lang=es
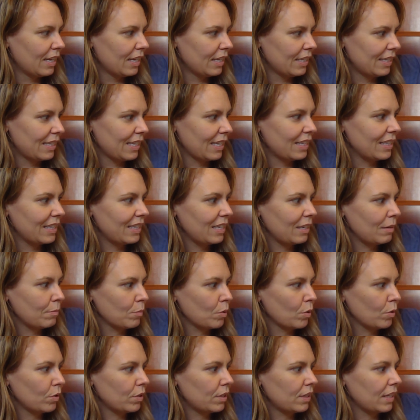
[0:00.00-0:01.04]

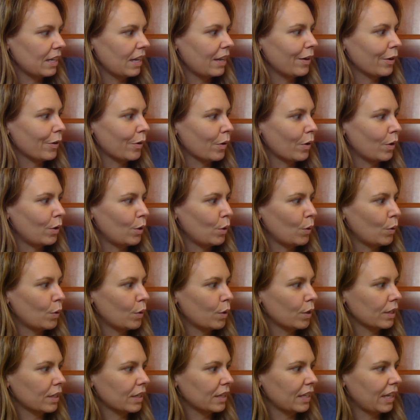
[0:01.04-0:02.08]
sentimos el
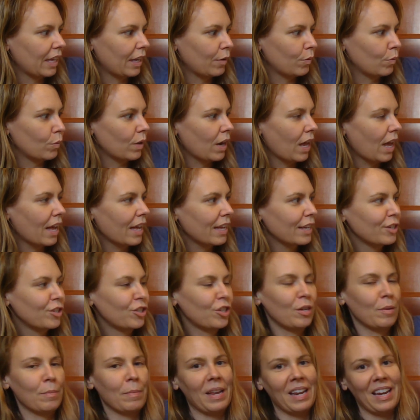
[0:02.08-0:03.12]
color de una
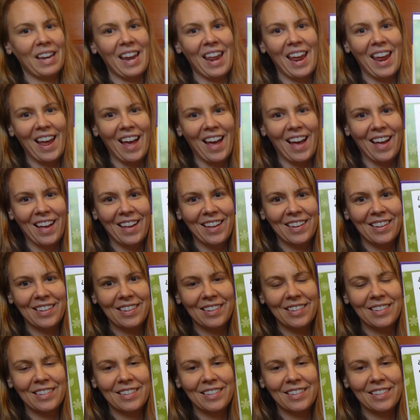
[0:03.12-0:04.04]
chimenea.